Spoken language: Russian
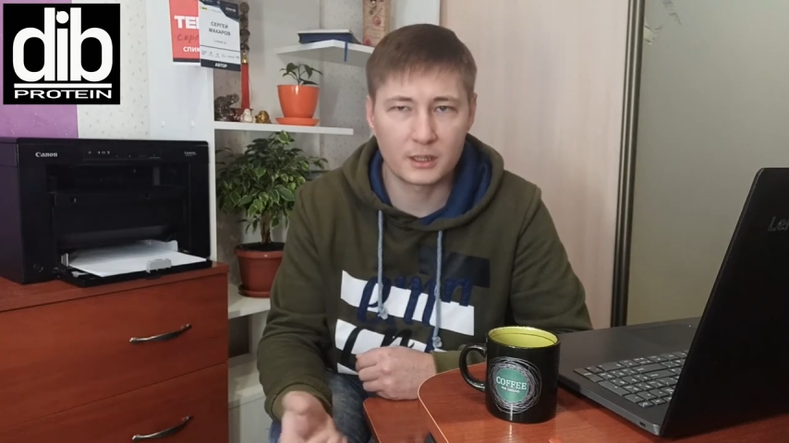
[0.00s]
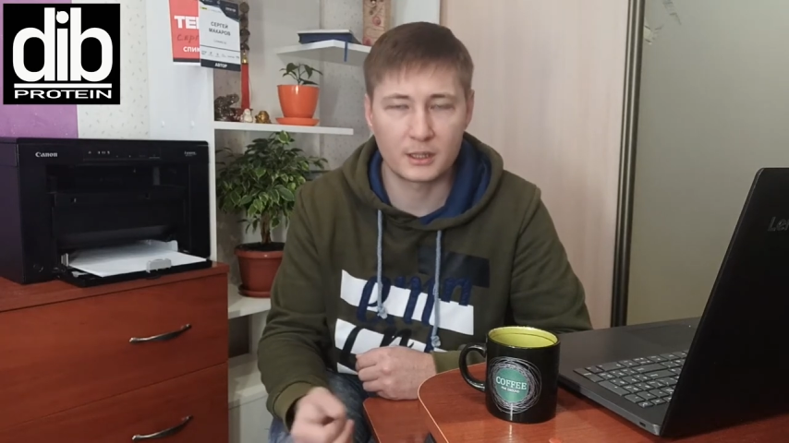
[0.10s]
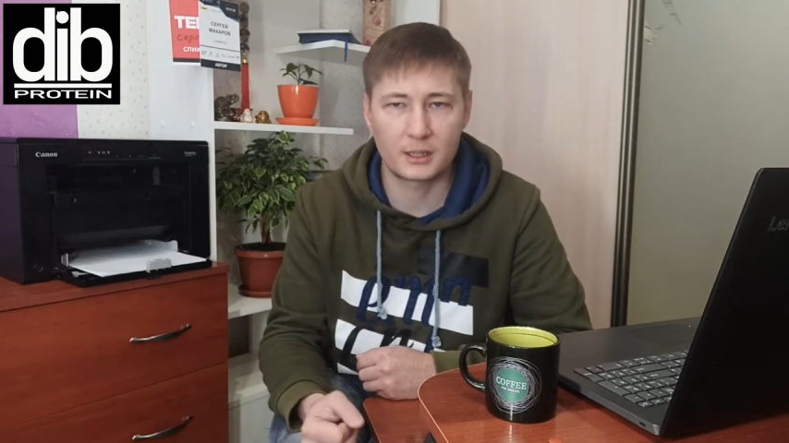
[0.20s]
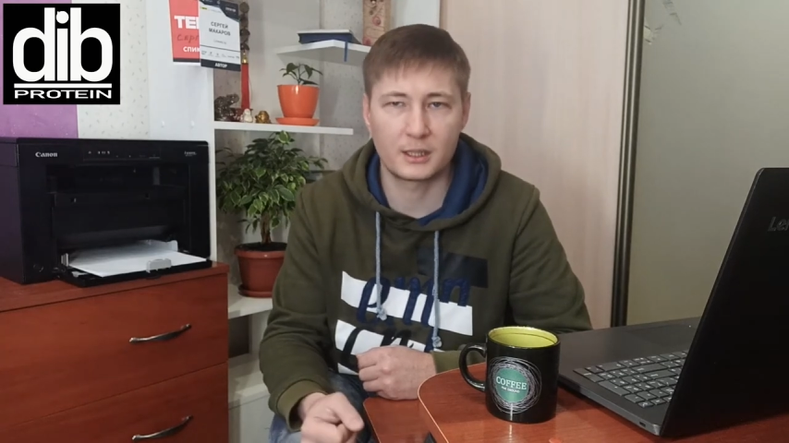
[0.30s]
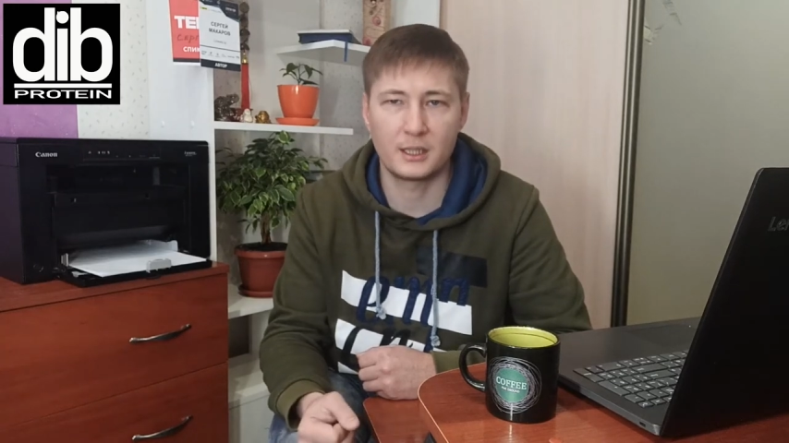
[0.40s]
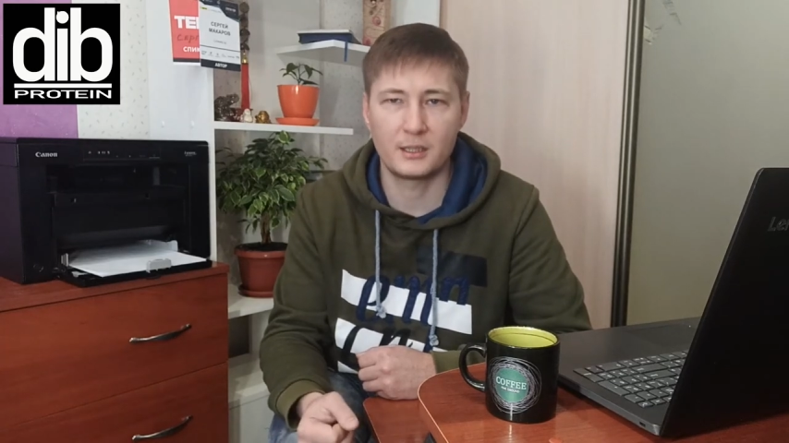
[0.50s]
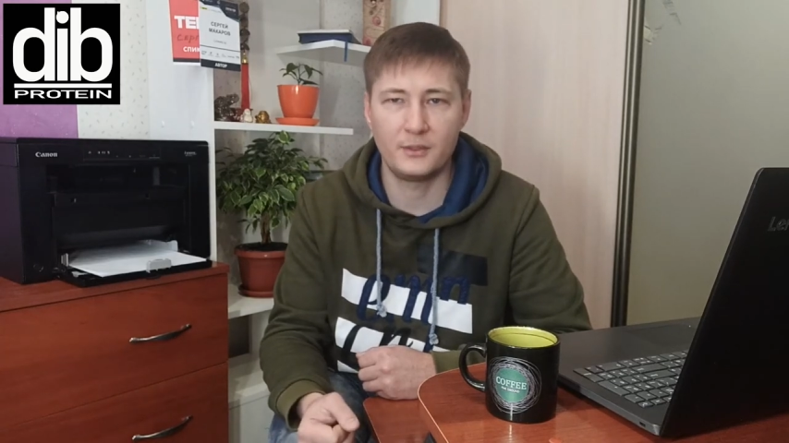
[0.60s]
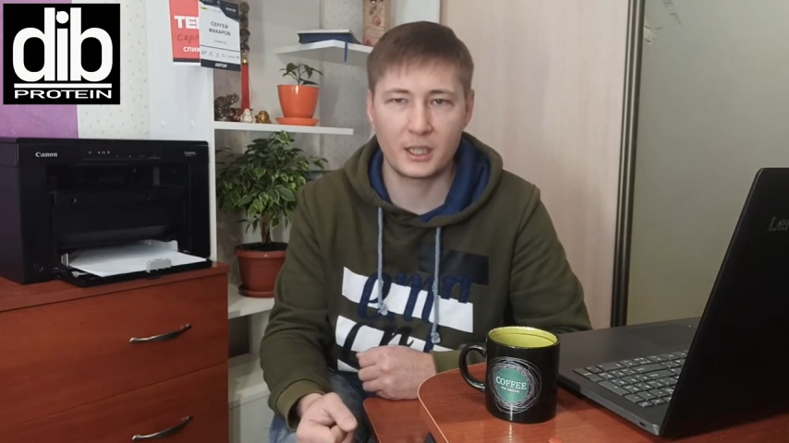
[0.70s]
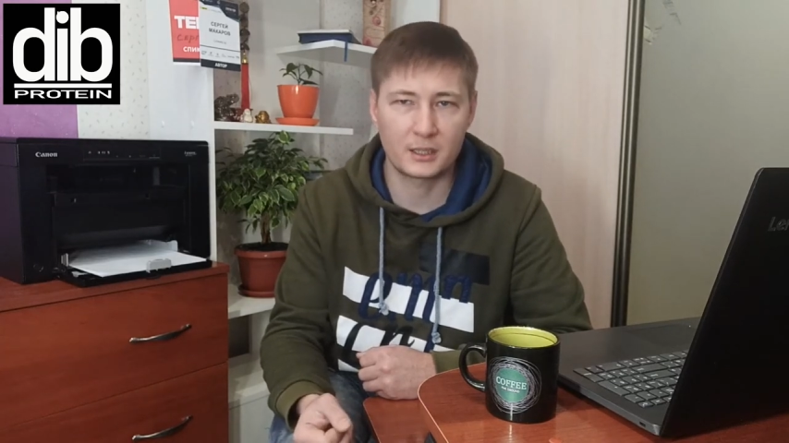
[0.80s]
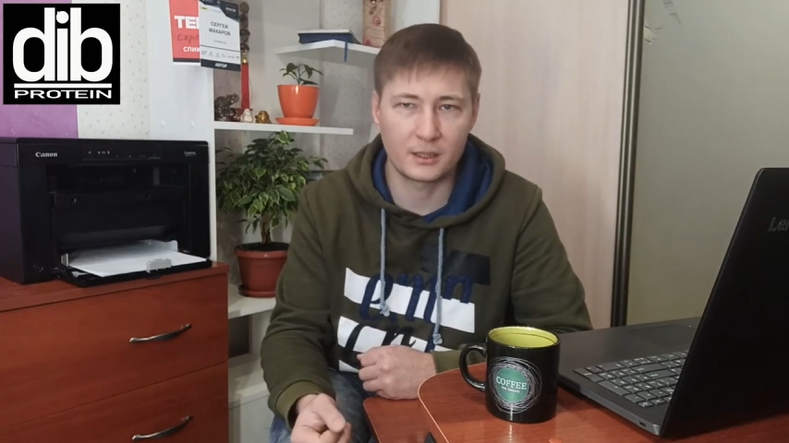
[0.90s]
так сказать,
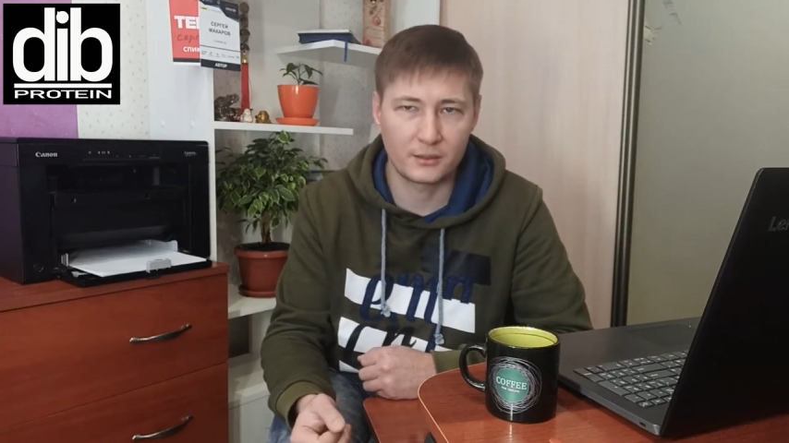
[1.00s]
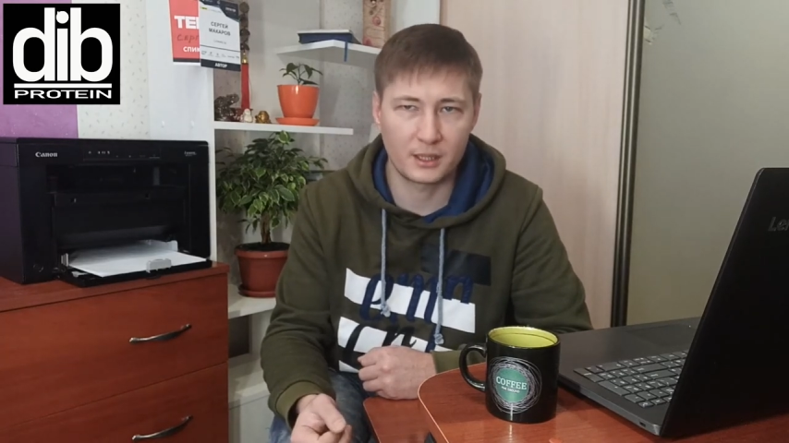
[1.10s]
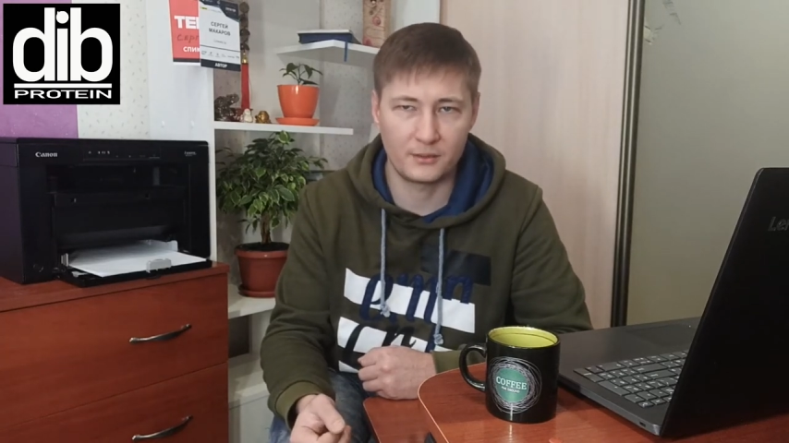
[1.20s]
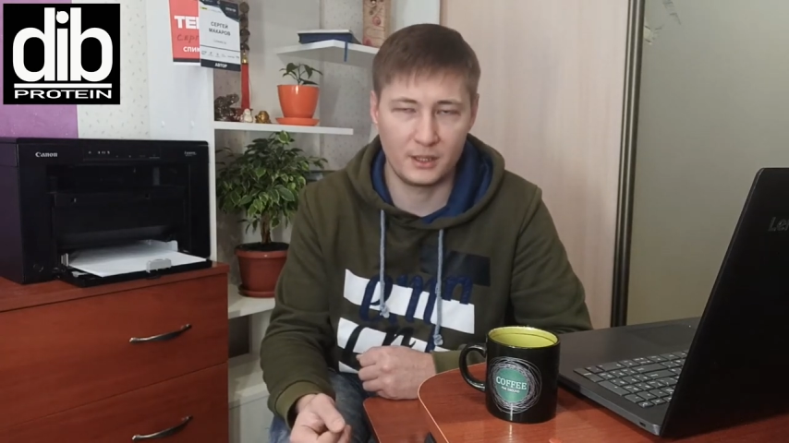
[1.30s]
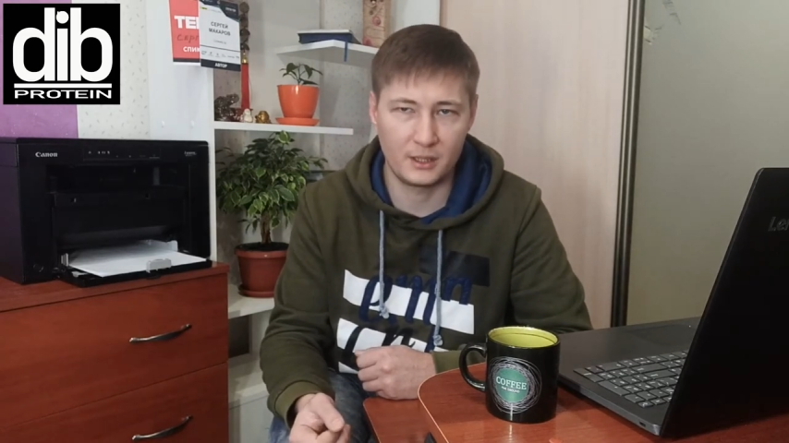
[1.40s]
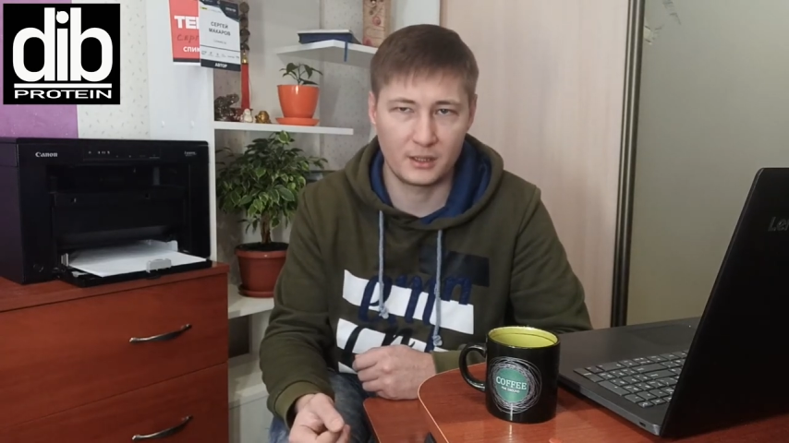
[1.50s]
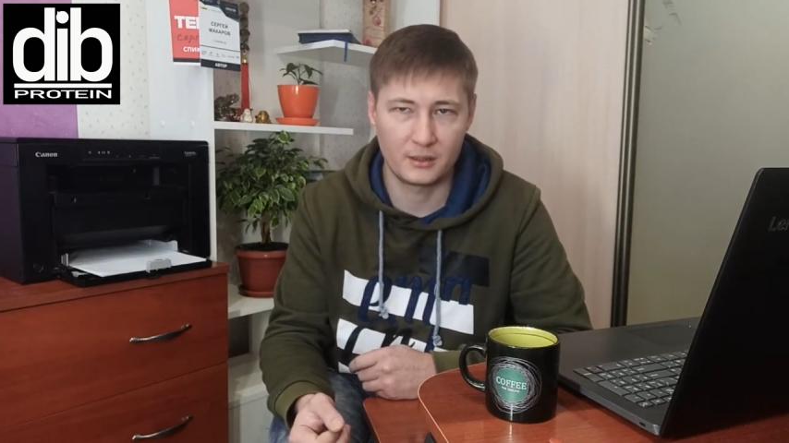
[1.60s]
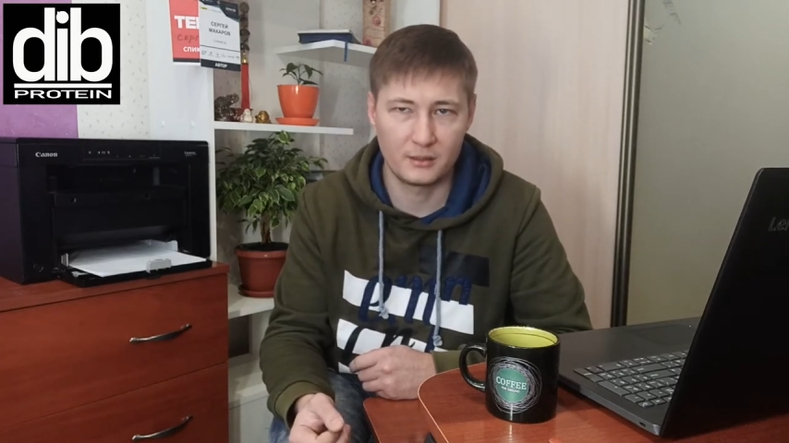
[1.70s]
векторов развития.